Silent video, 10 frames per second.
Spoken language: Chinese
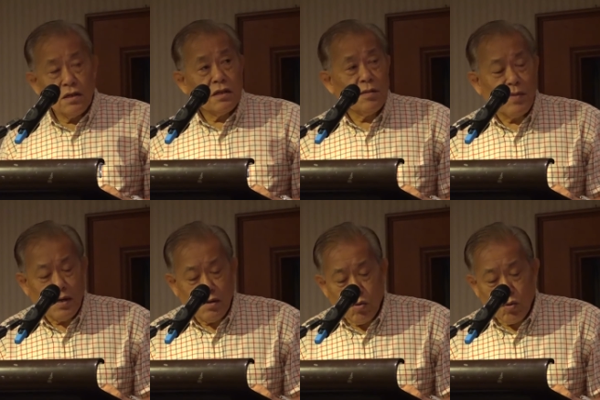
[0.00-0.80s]
那
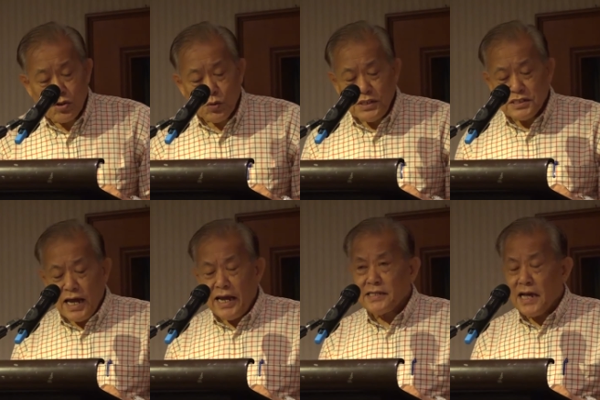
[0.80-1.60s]
么我对
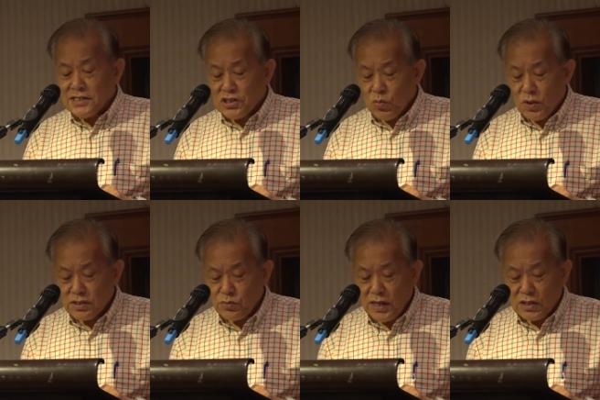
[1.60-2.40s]
塞，当时我
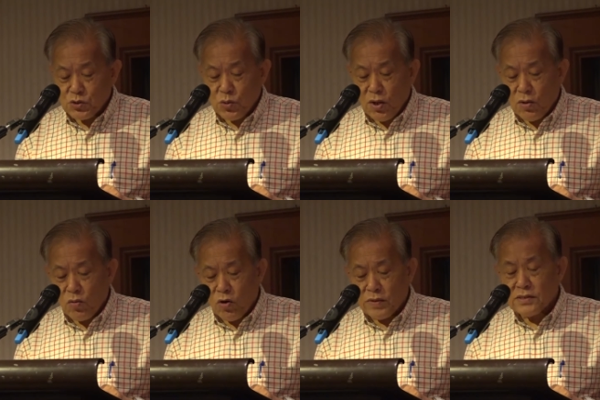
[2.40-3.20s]
对他说，
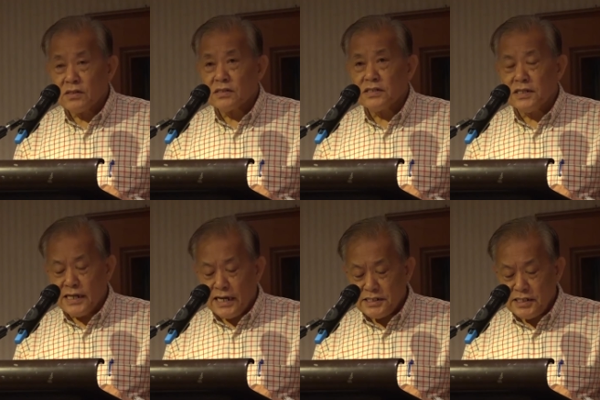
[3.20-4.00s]
我们正
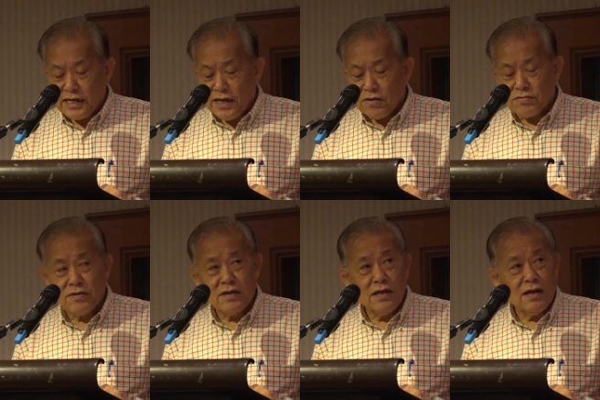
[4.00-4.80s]
在想要，
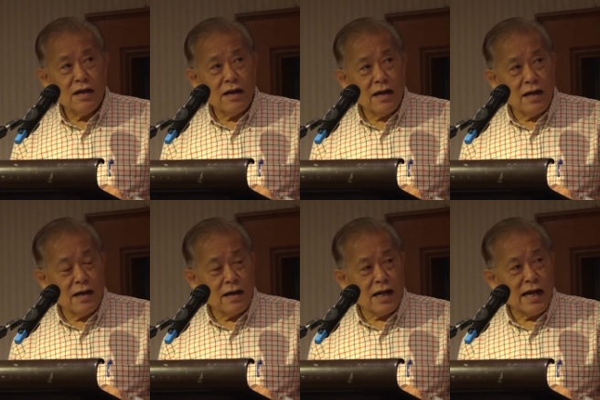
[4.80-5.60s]

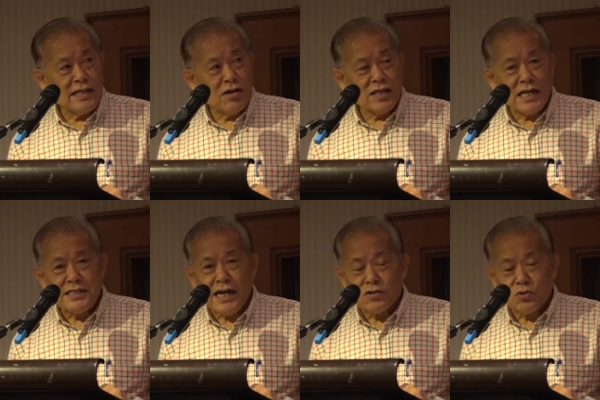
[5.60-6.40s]
啊，看到大
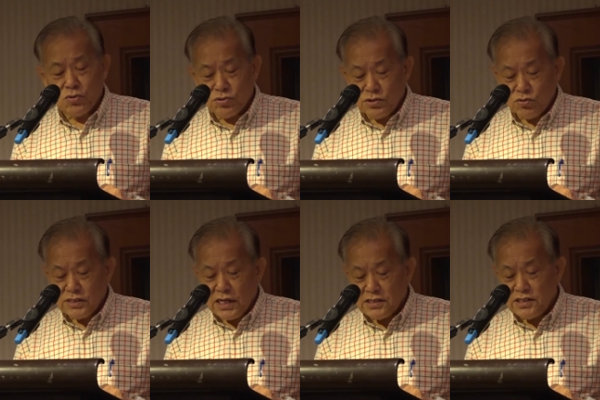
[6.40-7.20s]
家都都
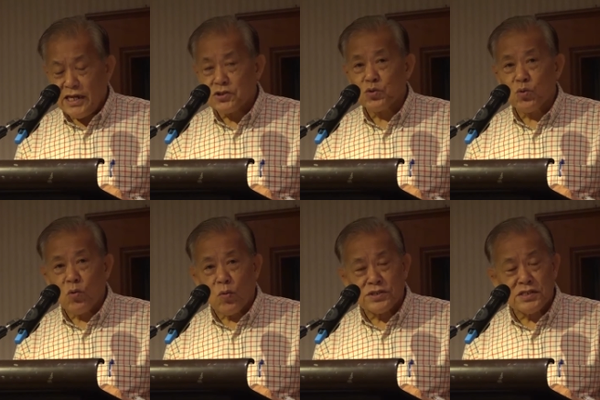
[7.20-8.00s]
在写
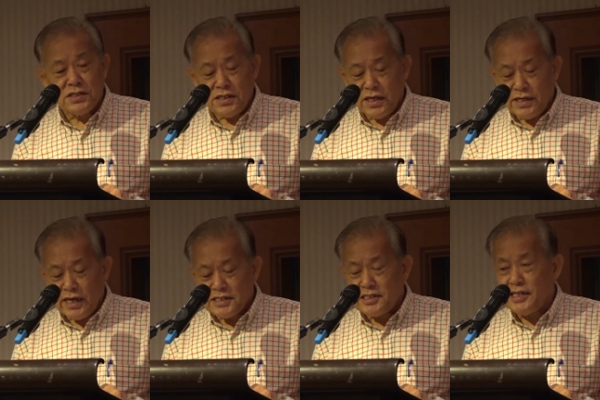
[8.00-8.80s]
书，我自己
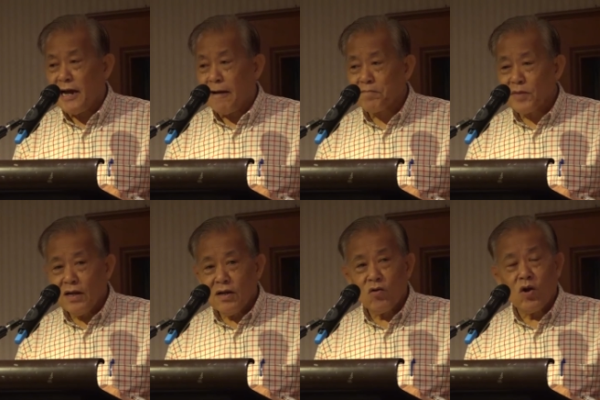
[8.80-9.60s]
也想
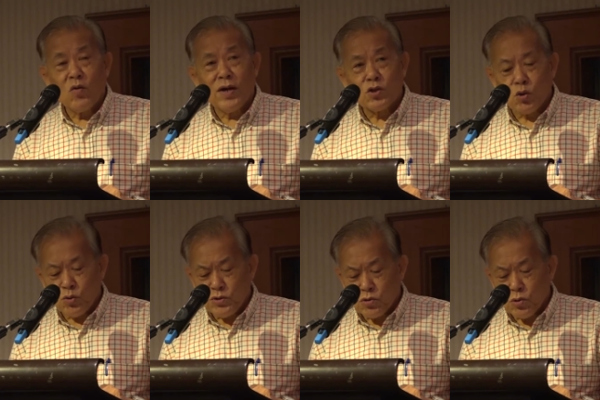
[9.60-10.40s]
乱乱
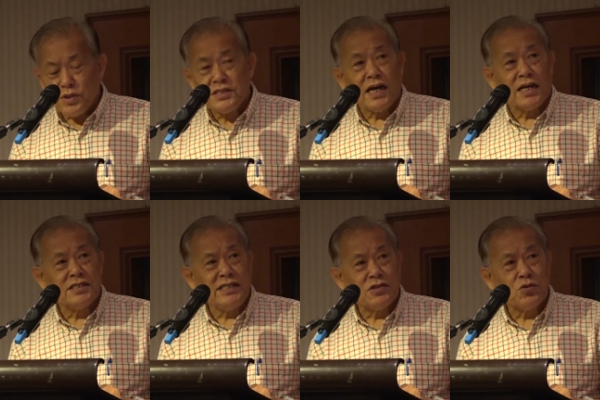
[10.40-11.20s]
涂涂一下，
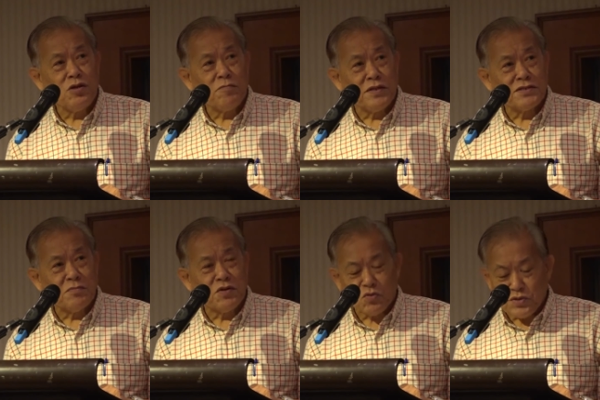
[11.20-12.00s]
写出一本什
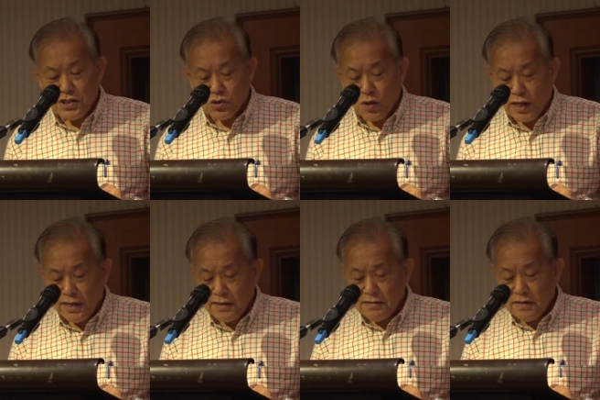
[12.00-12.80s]
么东西出来。